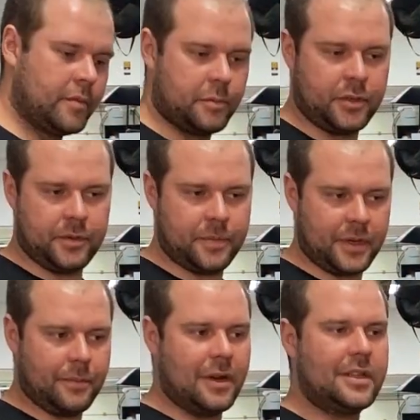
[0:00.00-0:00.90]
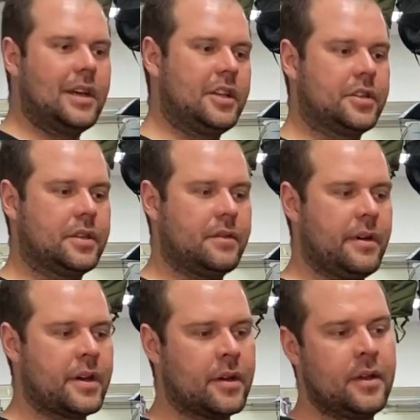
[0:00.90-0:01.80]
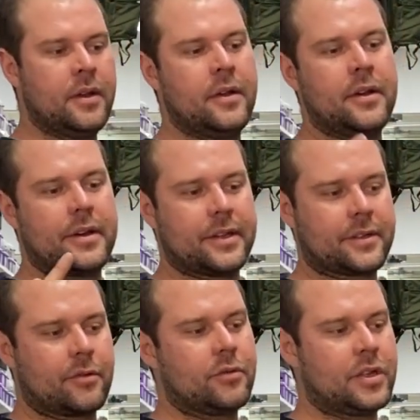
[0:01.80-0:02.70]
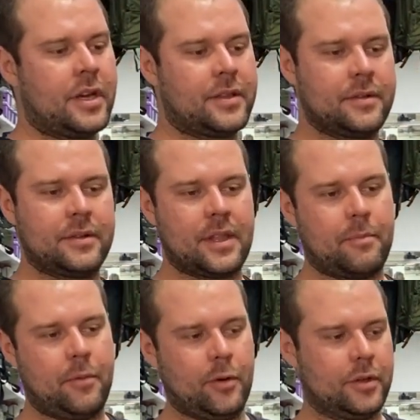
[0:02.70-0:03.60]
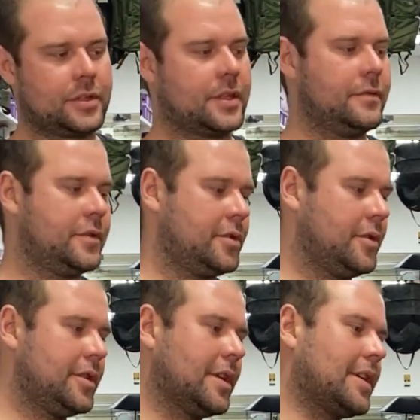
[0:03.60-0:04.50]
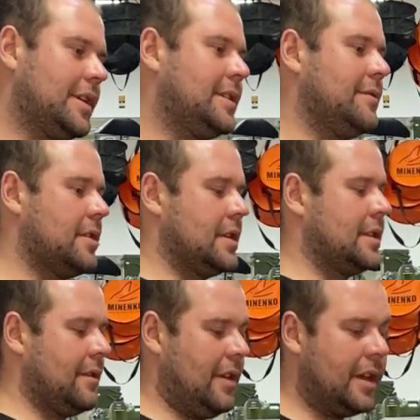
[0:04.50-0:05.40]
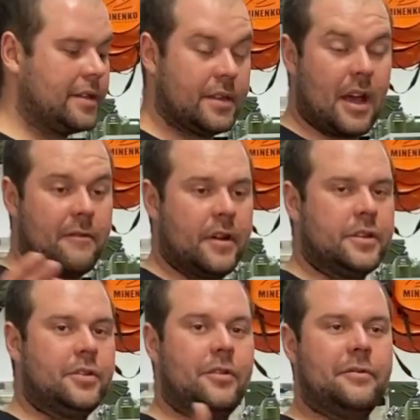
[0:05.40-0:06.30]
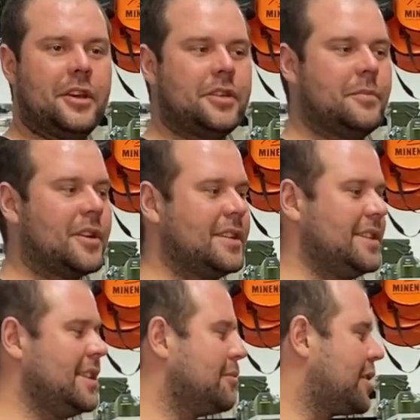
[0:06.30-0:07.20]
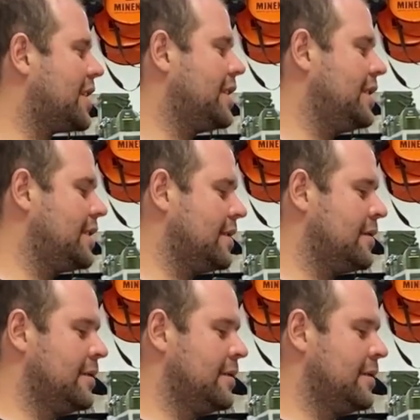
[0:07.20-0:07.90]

Мы будем принимать дальше товар разгружать на полочке, все это красиво расставлять. А вас ждем в нашем магазине, приходите.